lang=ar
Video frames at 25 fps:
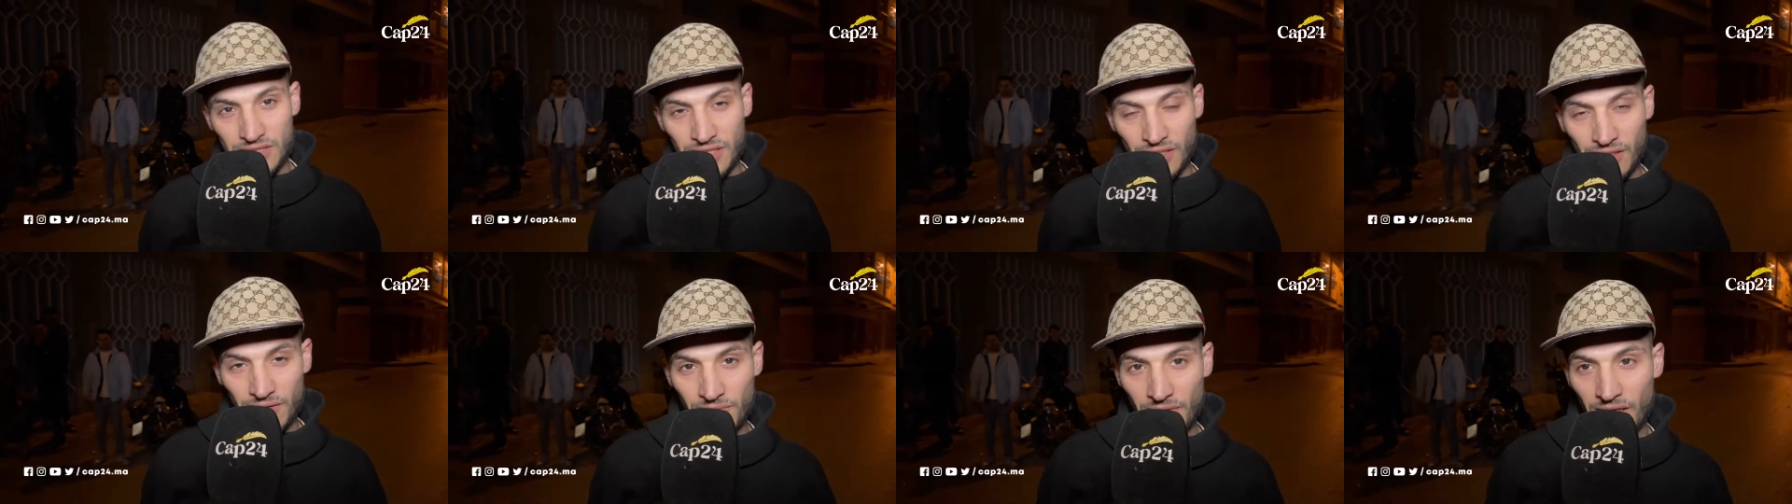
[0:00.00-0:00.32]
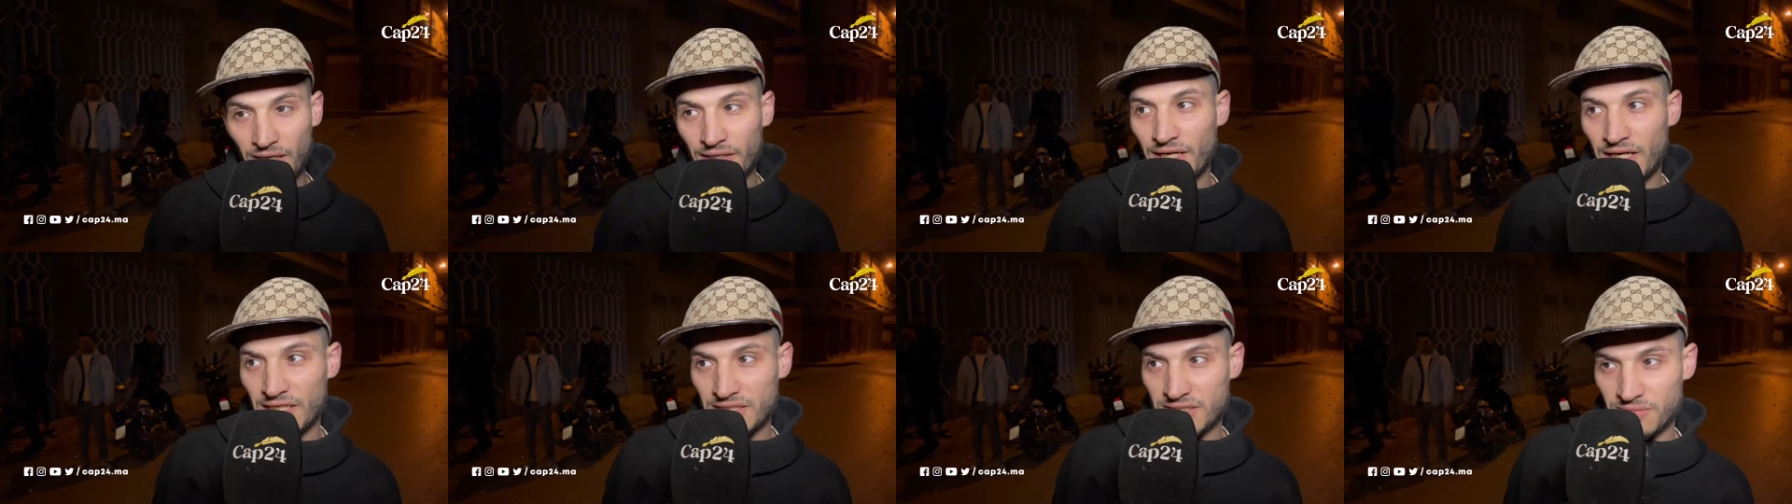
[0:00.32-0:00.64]

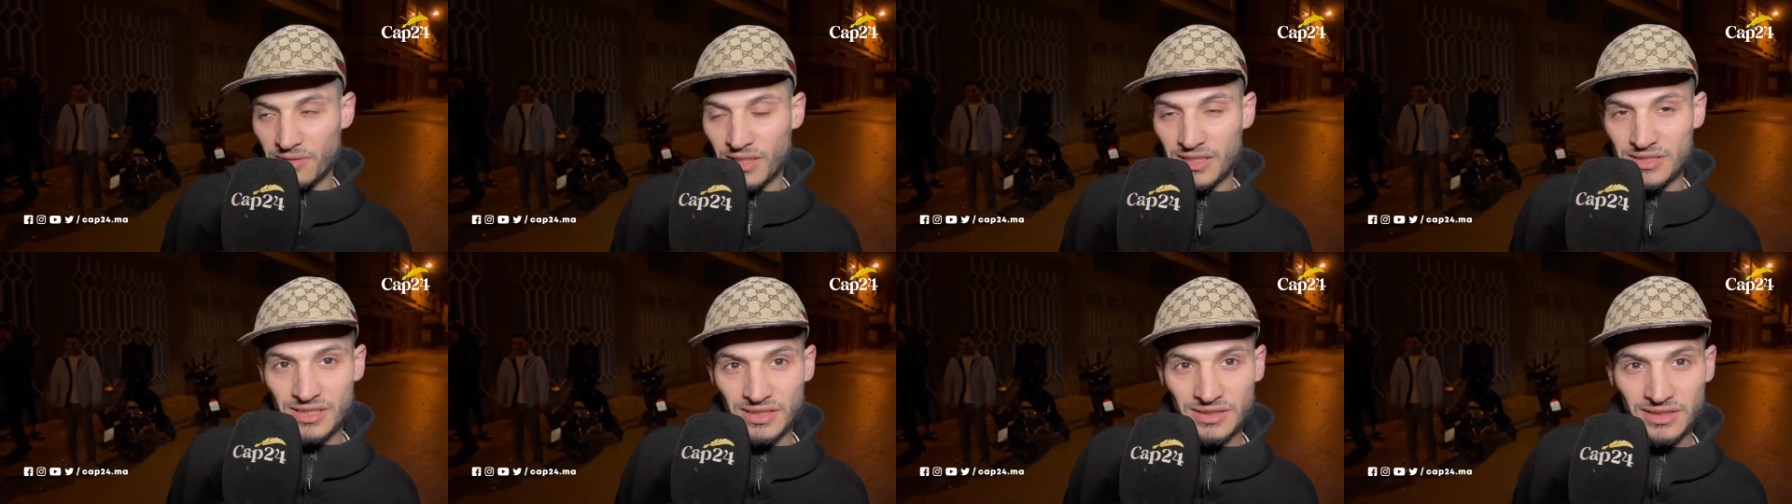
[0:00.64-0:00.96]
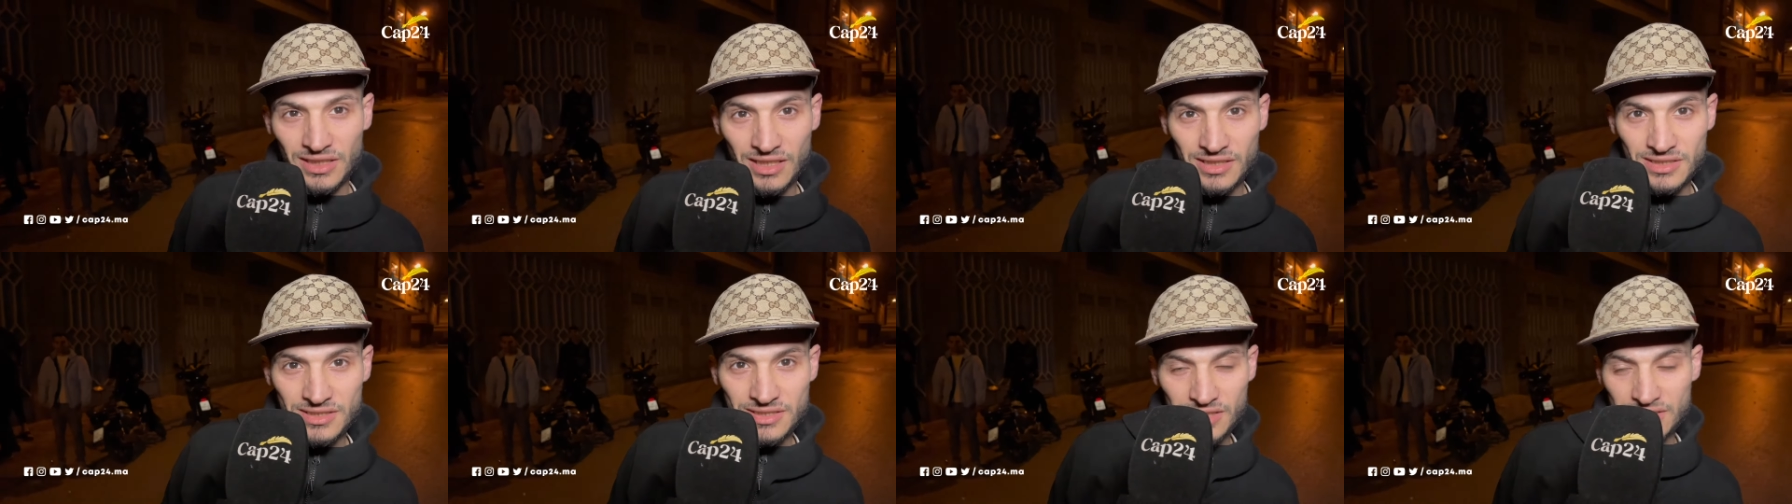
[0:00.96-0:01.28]
معنا عجباتك
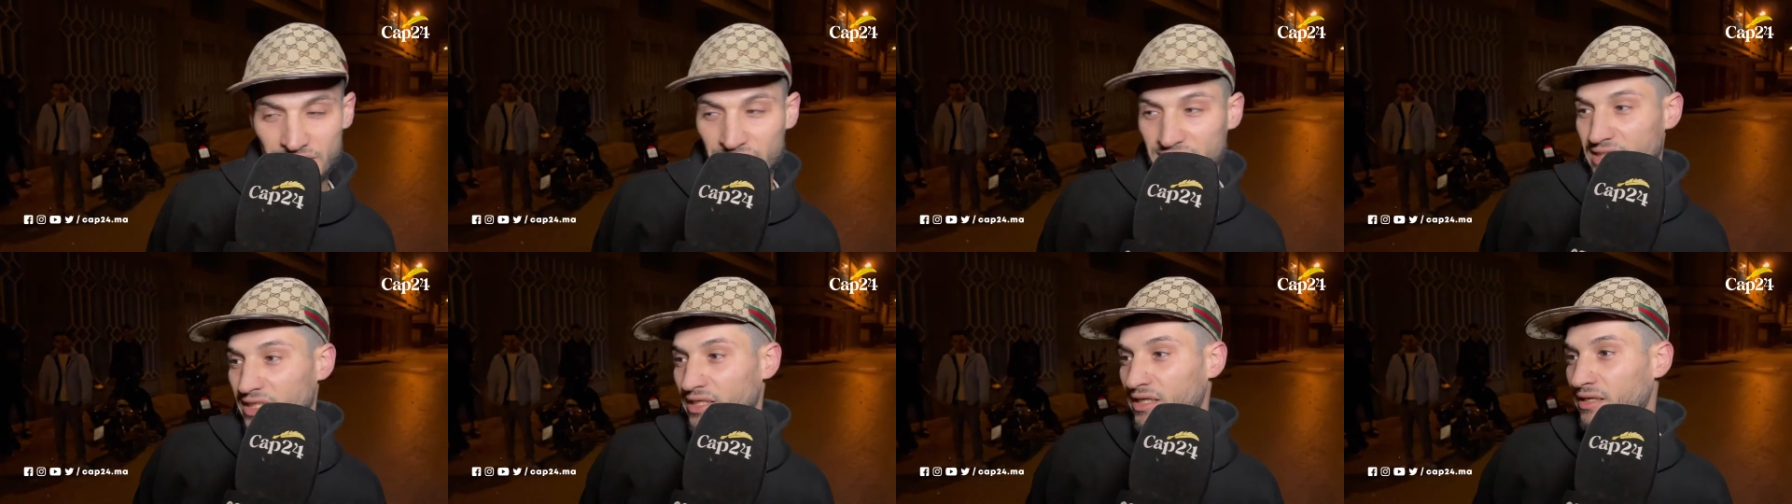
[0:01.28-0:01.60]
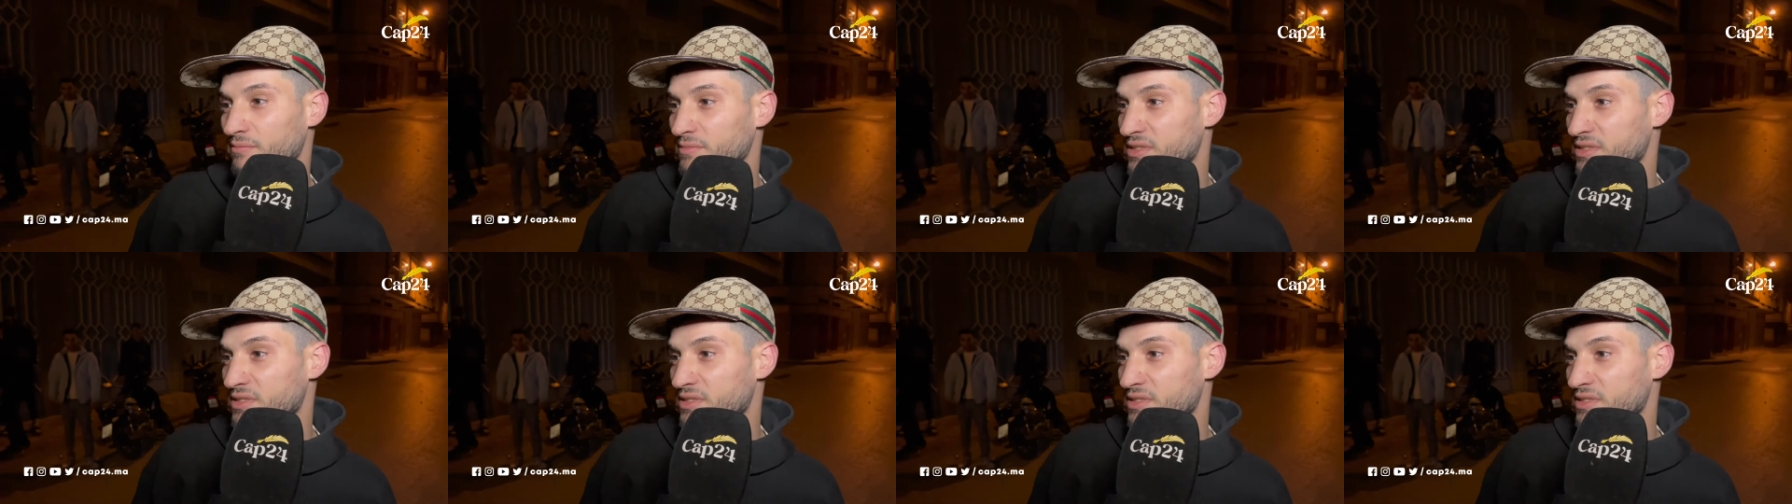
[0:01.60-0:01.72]
طنجه جيتي